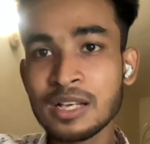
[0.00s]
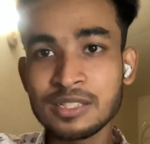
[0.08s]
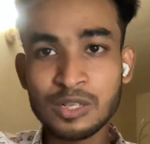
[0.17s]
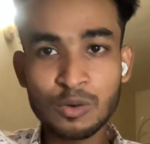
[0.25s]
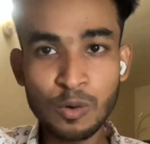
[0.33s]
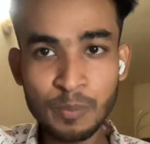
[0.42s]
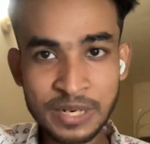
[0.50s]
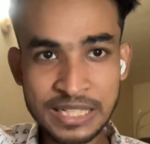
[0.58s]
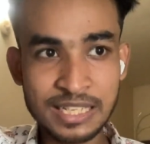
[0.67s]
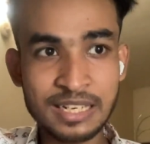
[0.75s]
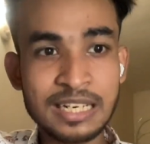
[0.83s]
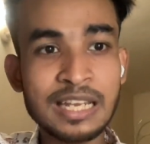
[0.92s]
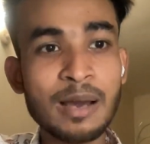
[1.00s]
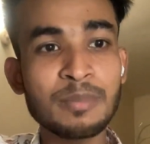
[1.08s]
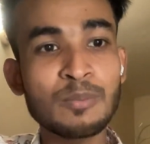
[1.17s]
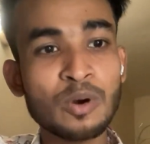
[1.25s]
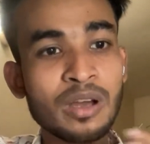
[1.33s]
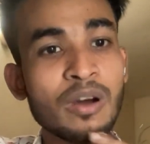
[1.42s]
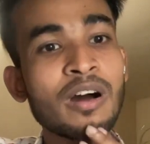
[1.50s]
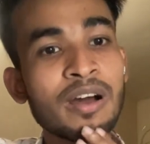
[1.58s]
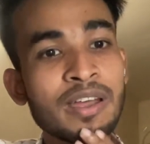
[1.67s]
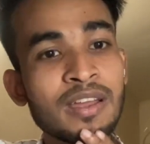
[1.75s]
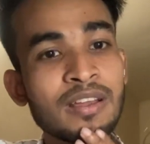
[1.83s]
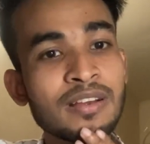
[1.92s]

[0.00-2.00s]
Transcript: যে খুব রিসেন্টলি আমি মনে হয়